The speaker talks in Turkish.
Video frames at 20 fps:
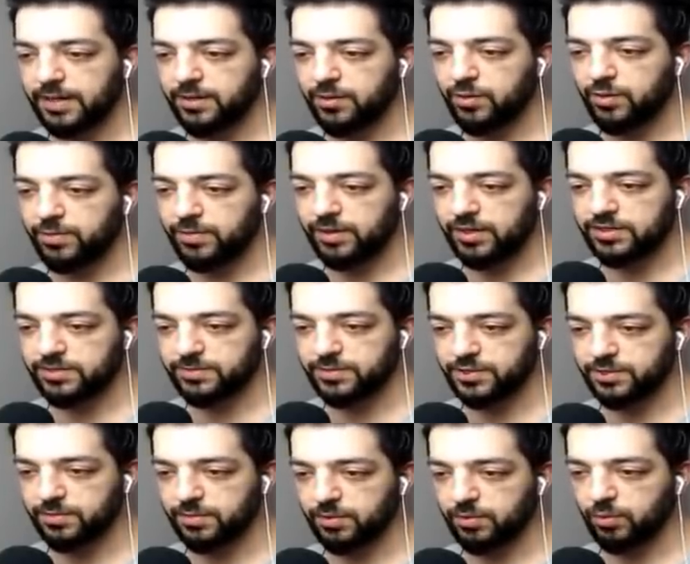ben
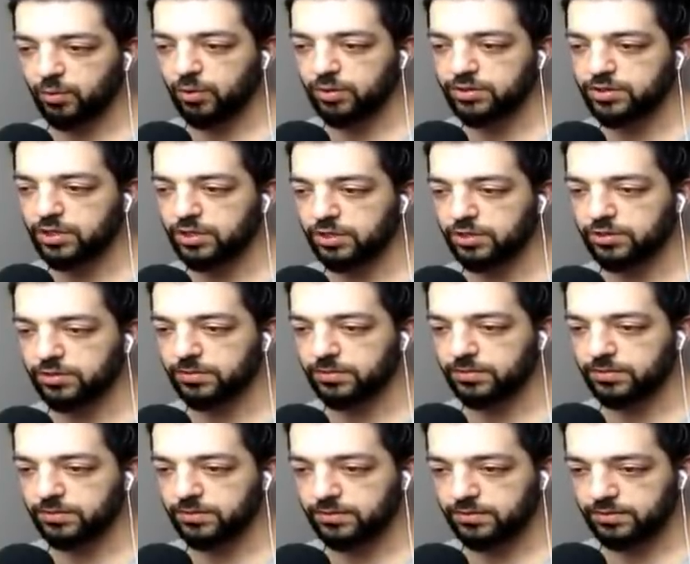ölmezmişim ya. Ona tek attım.
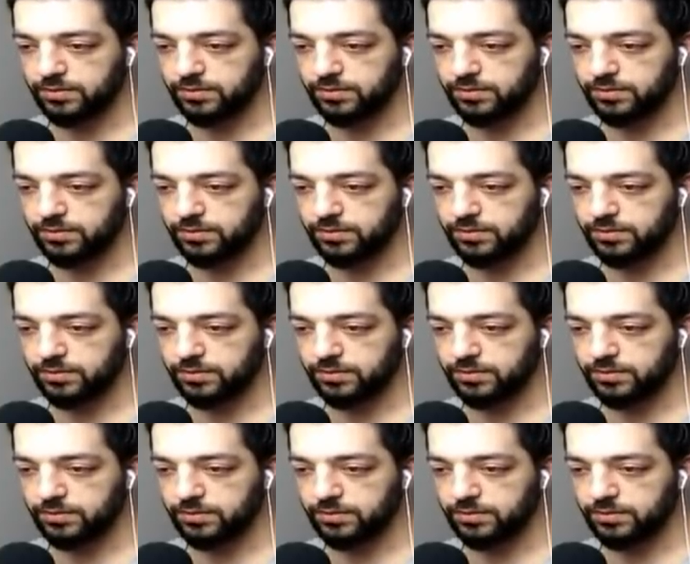